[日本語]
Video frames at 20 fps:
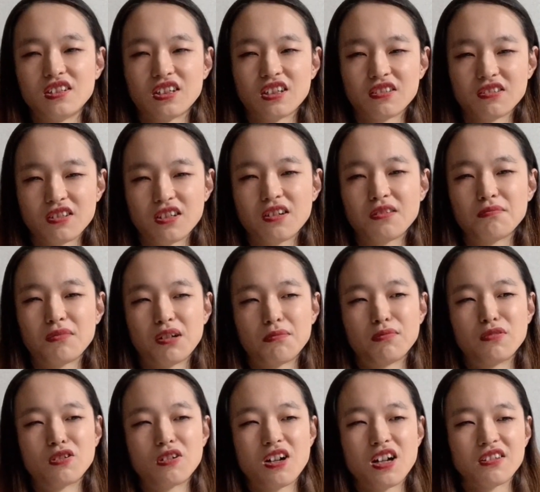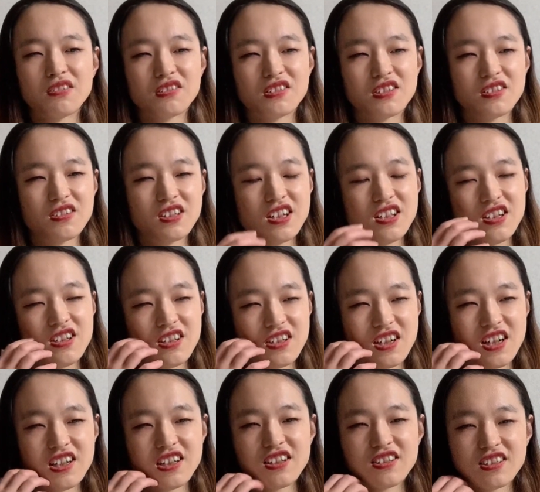なので、まあ、諸刃の剣に
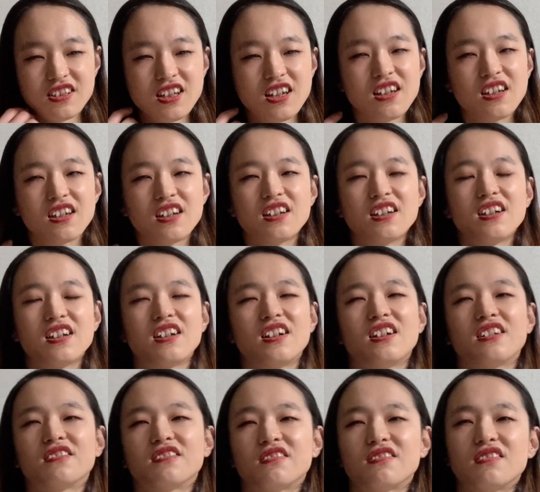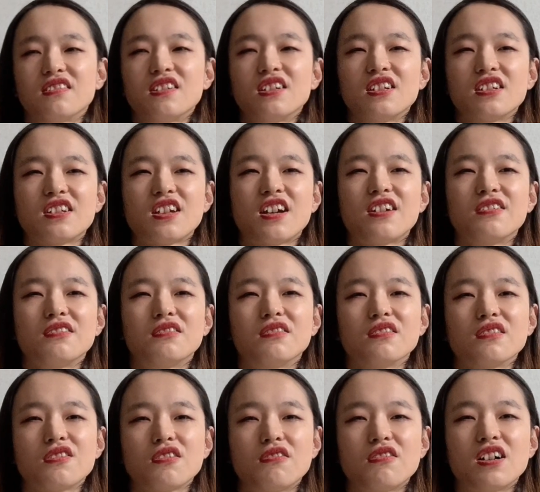近いですね。あの才
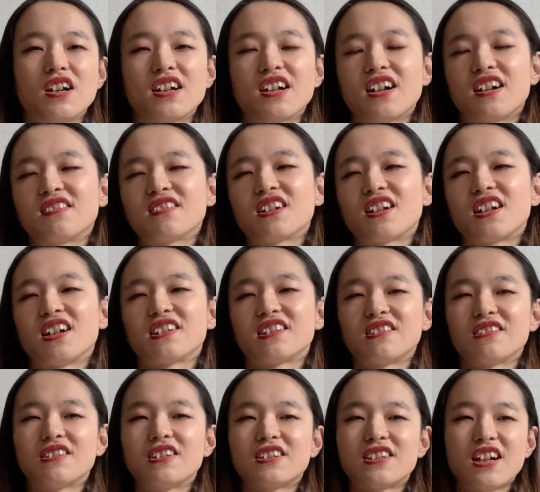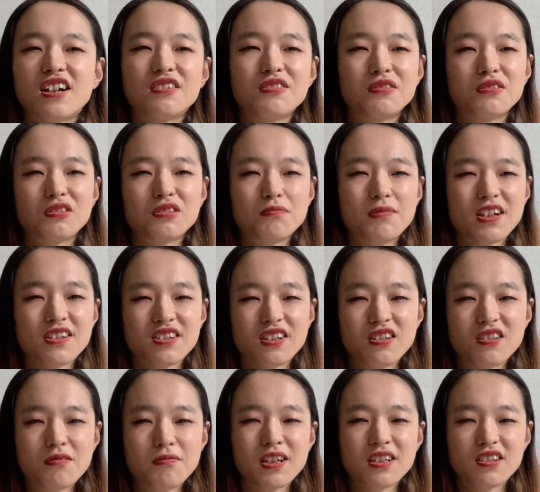能障害があるからって言って才能を伸ばし
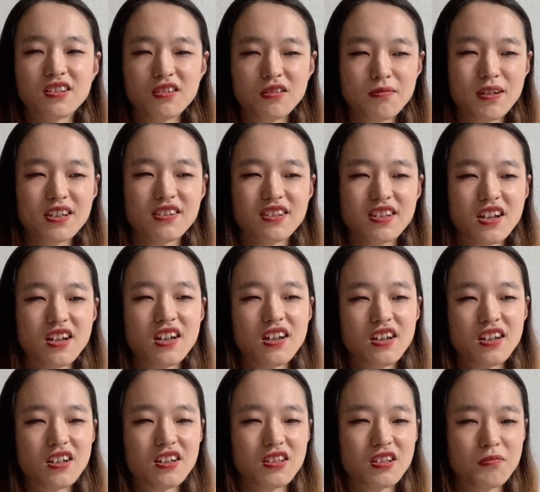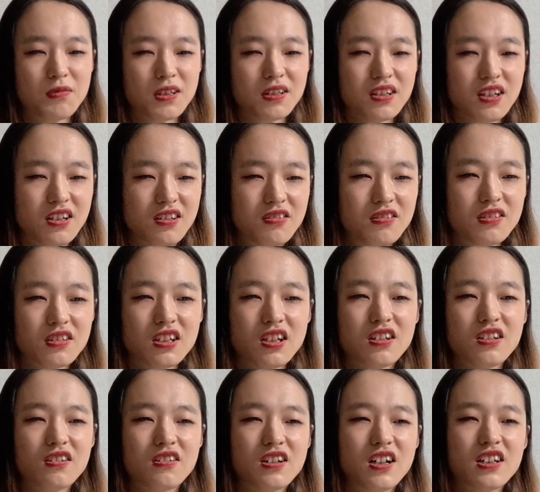て伸ばして伸ばして伸ばすけど
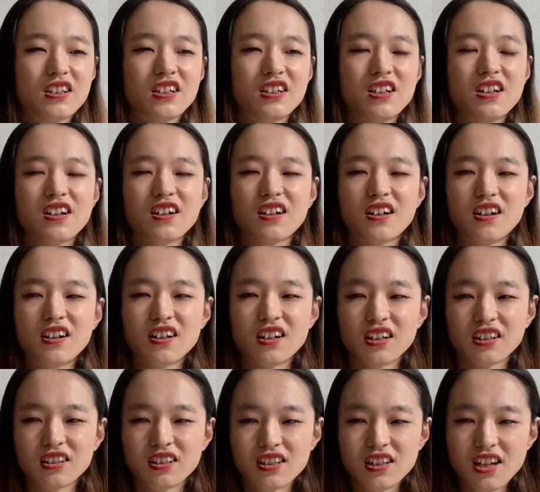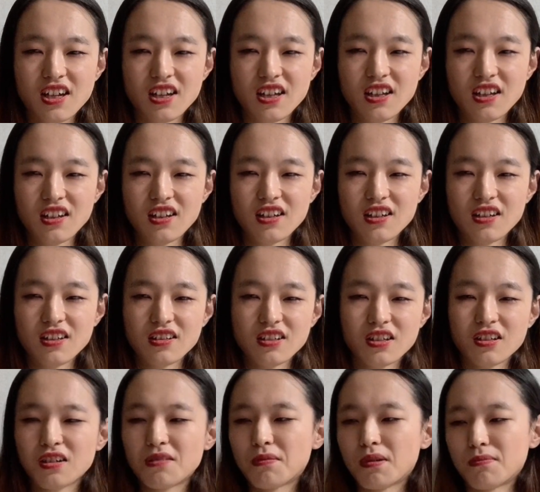結局花開かんかって
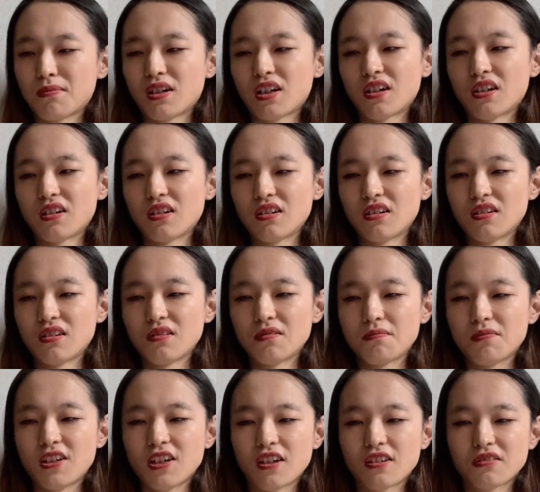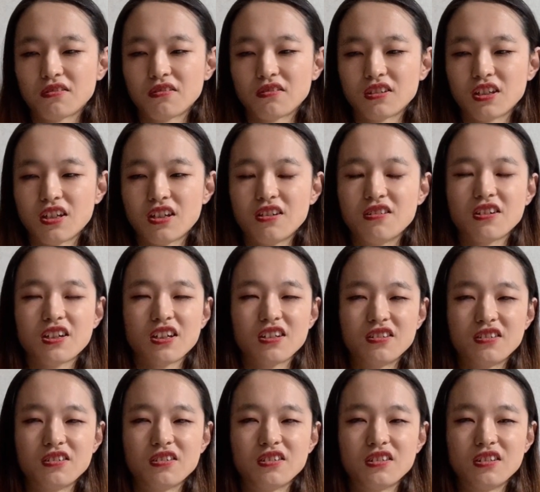例えばまあピアノできるけ
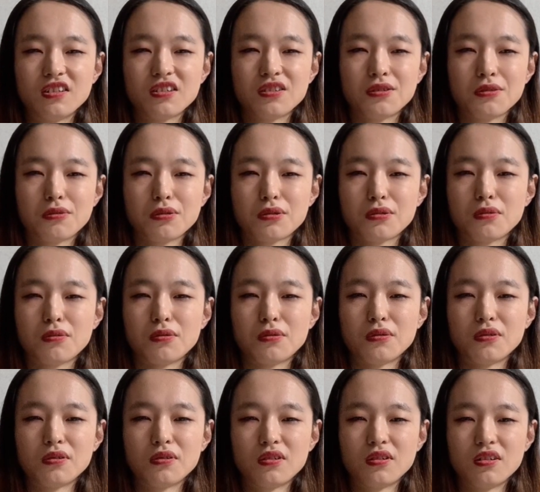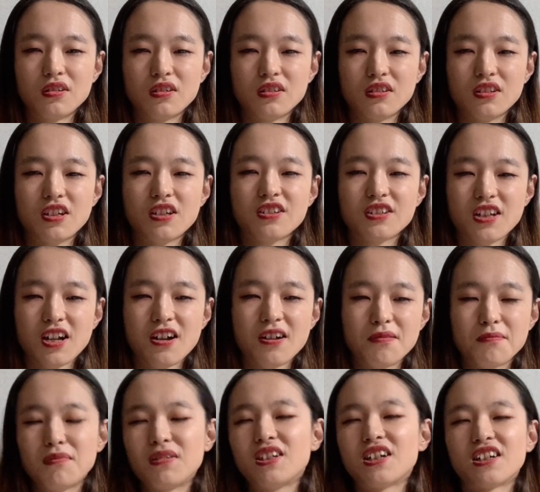どそこそこでした
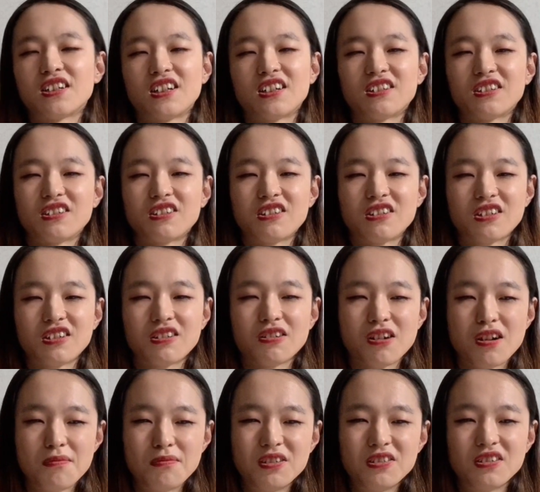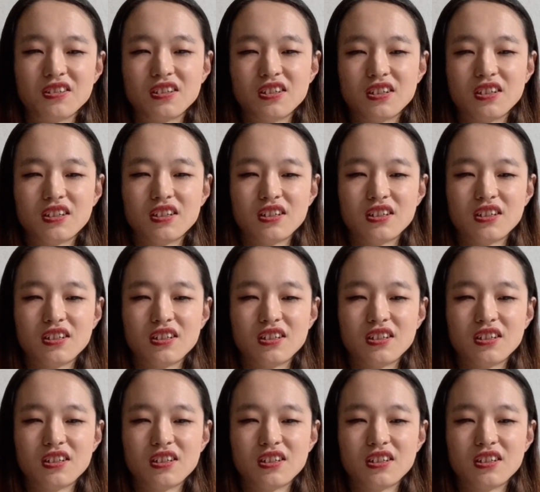みたいなとかも